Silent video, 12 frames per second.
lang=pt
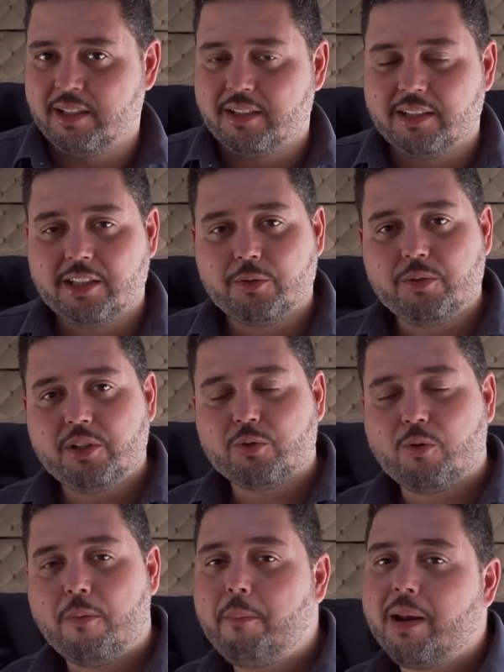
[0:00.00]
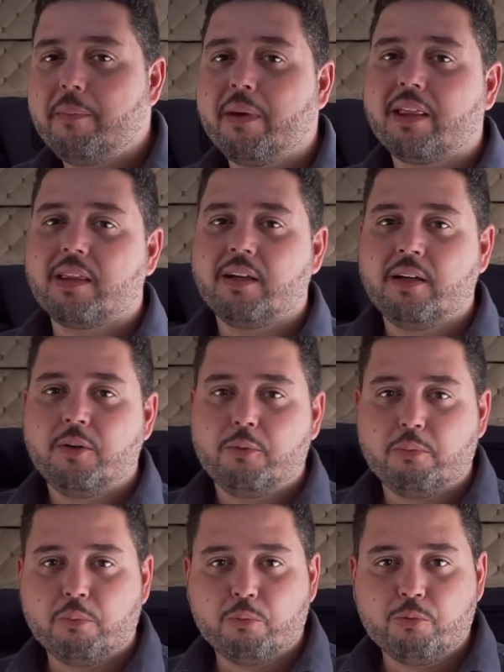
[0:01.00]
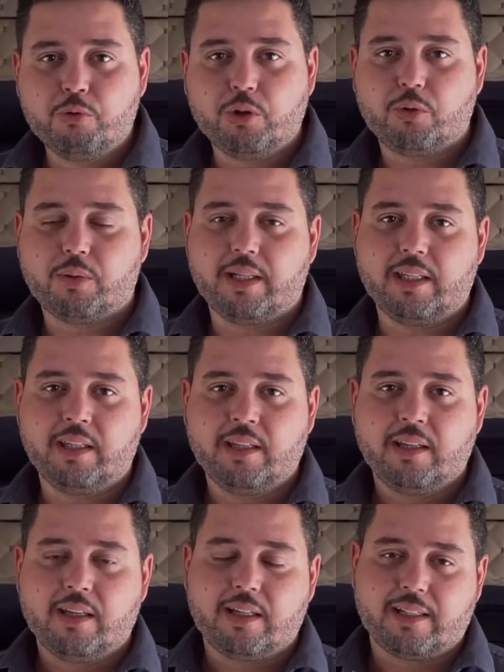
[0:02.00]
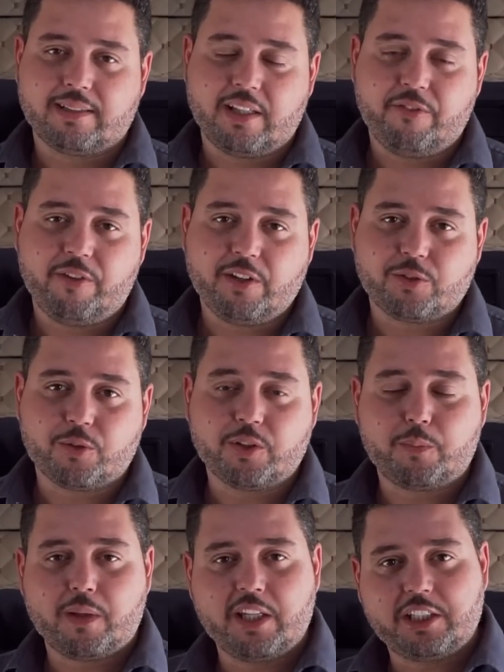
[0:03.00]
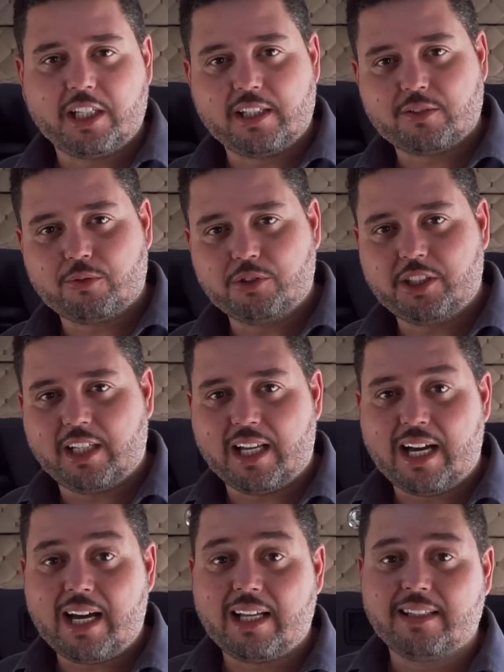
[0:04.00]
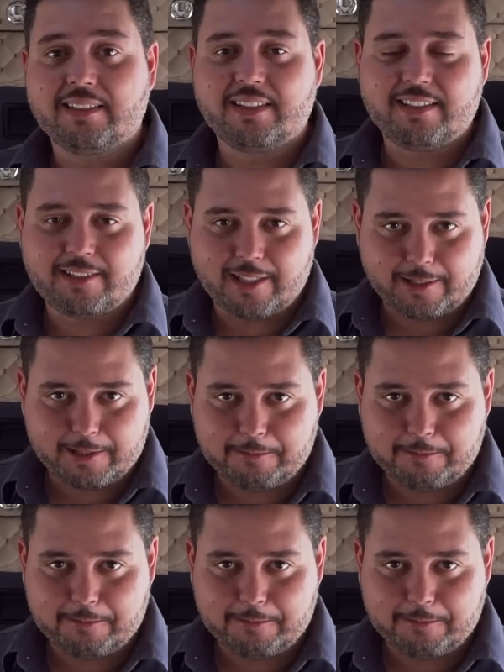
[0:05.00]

Então isso complementa muito aí as refeições para deixá-las congeladas, etc.